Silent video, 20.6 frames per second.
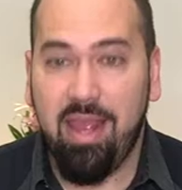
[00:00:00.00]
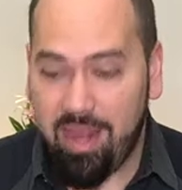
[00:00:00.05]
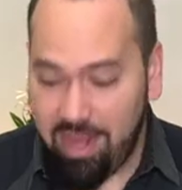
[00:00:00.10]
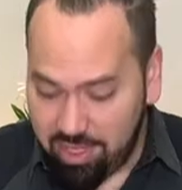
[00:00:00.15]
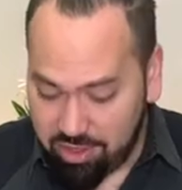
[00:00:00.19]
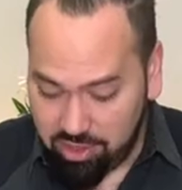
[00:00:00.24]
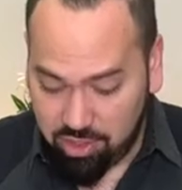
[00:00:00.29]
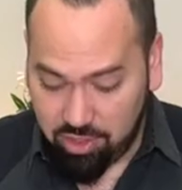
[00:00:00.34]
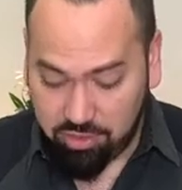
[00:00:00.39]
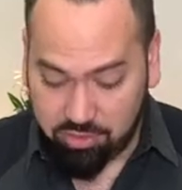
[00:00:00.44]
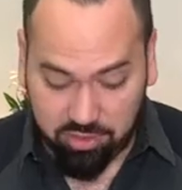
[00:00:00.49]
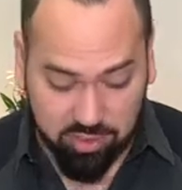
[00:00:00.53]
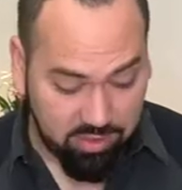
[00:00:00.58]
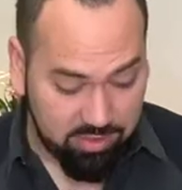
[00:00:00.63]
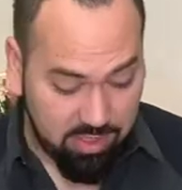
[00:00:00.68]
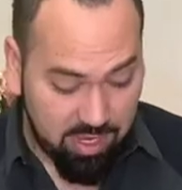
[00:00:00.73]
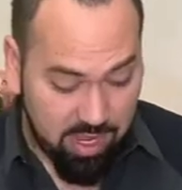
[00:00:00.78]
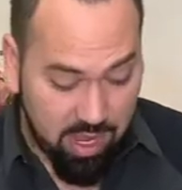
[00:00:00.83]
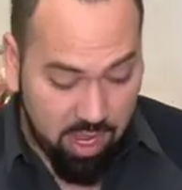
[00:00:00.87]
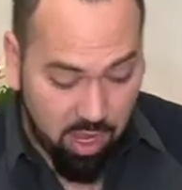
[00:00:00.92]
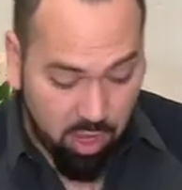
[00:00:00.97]

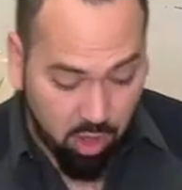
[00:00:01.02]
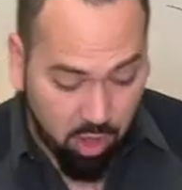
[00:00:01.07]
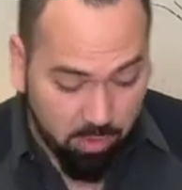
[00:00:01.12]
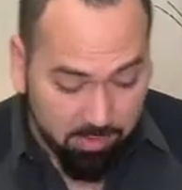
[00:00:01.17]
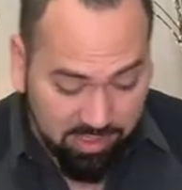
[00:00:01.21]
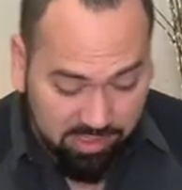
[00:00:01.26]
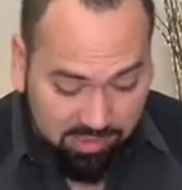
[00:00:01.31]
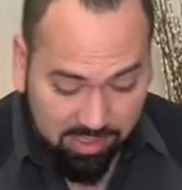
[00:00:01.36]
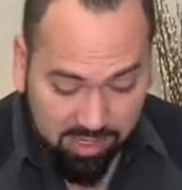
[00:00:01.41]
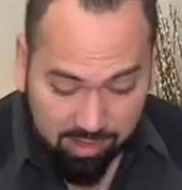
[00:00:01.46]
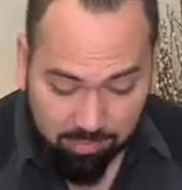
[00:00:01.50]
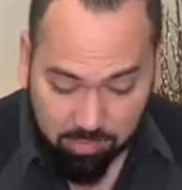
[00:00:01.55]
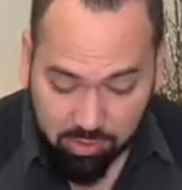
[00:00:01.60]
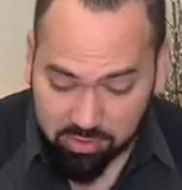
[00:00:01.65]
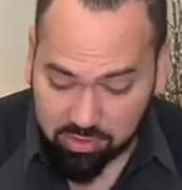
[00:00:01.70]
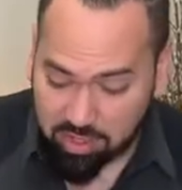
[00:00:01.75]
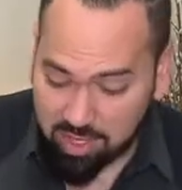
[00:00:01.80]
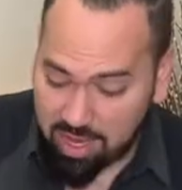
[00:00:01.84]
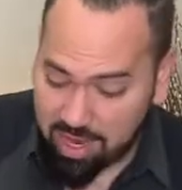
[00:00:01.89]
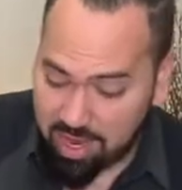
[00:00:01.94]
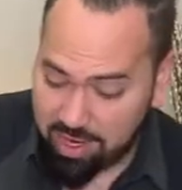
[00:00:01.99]
Entonces,
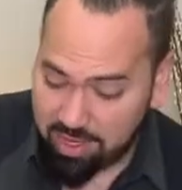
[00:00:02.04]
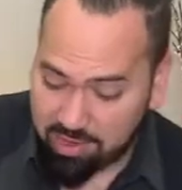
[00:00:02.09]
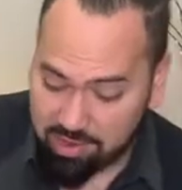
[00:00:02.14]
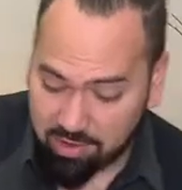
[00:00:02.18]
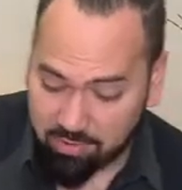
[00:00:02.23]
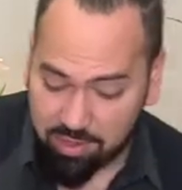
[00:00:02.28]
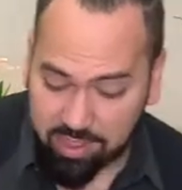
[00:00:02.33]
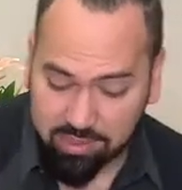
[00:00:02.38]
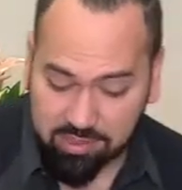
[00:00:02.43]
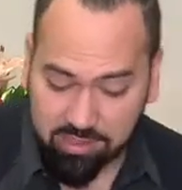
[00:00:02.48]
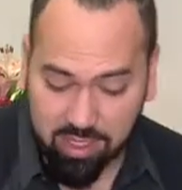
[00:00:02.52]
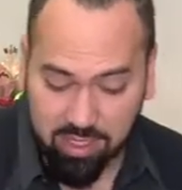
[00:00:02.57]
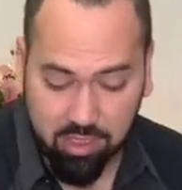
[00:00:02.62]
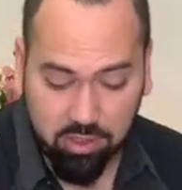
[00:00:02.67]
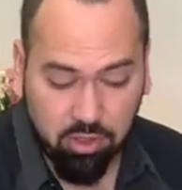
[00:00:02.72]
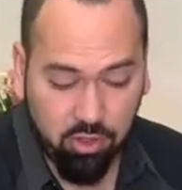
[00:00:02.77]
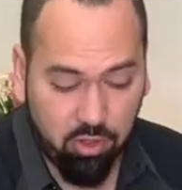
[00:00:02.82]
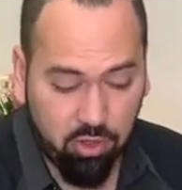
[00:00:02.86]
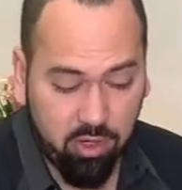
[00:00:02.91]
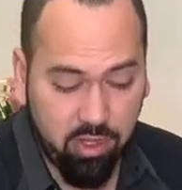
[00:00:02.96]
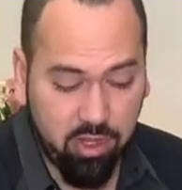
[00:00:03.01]
comenzamos a establecer
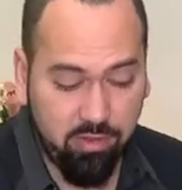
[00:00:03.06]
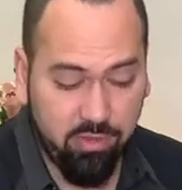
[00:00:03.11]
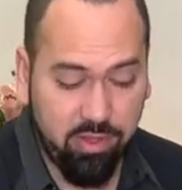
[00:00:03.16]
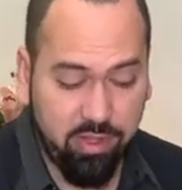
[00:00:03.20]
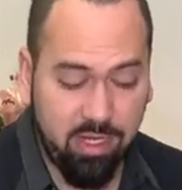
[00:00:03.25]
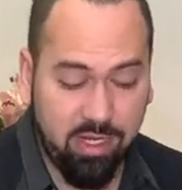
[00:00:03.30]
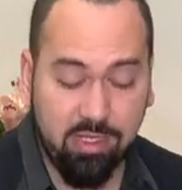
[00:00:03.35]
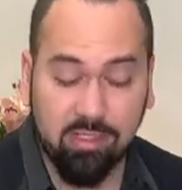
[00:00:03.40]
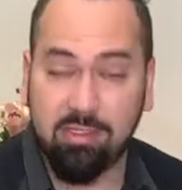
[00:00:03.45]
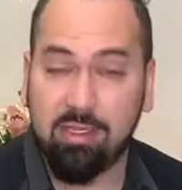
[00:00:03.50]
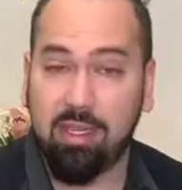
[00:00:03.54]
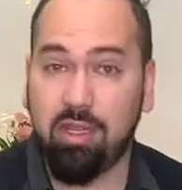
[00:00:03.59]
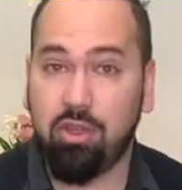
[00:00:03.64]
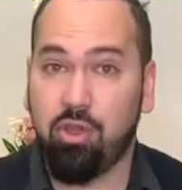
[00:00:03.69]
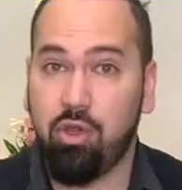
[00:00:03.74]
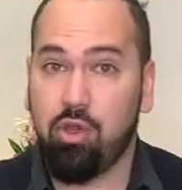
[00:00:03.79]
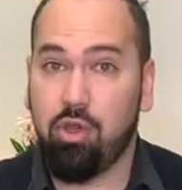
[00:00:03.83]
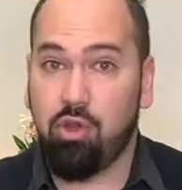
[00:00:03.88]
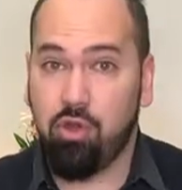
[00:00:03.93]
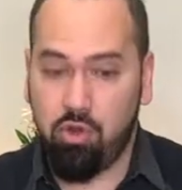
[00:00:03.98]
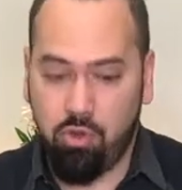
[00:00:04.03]
todo lo que vendrían
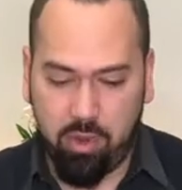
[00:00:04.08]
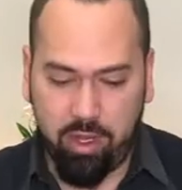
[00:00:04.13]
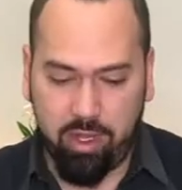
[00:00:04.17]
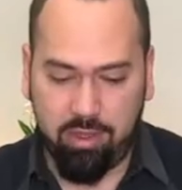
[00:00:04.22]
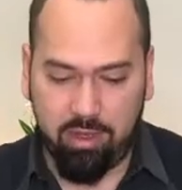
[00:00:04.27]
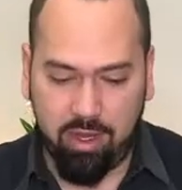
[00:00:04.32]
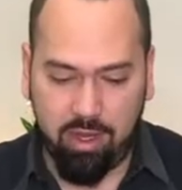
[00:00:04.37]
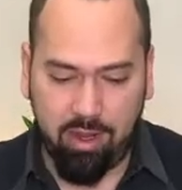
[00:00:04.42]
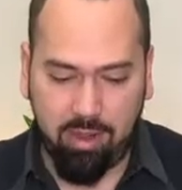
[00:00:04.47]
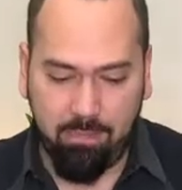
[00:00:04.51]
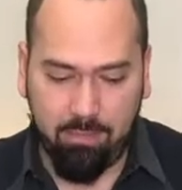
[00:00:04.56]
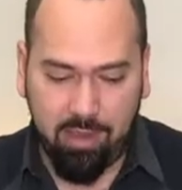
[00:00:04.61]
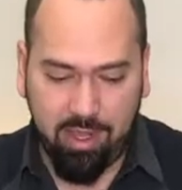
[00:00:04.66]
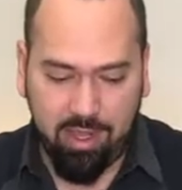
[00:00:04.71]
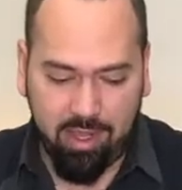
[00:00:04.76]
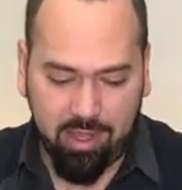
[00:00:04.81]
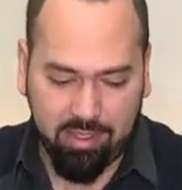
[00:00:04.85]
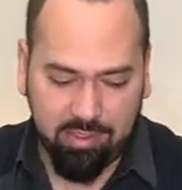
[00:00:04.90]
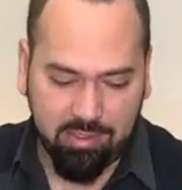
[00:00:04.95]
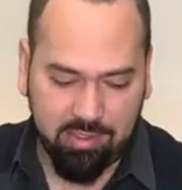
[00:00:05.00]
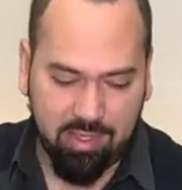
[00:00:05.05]
siendo nuestras
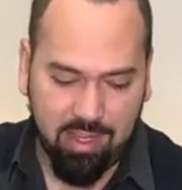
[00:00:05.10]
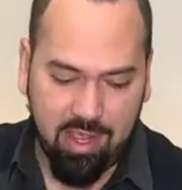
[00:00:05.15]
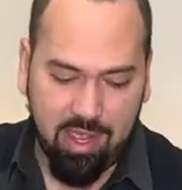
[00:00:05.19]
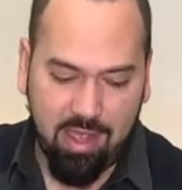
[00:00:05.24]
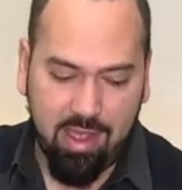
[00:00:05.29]
espigas